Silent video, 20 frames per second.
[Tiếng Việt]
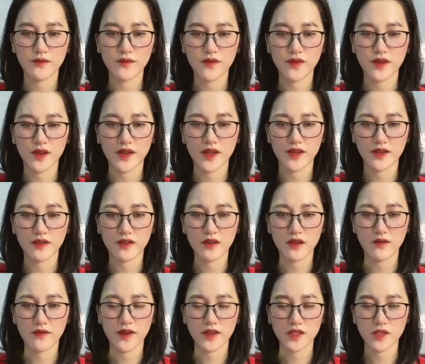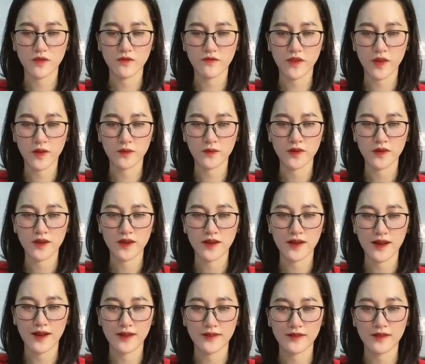vừa đẩy cửa vào trong phòng,
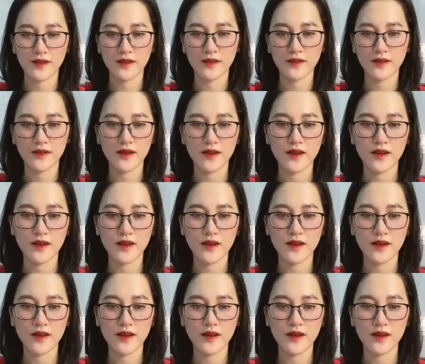ngạc nhiên.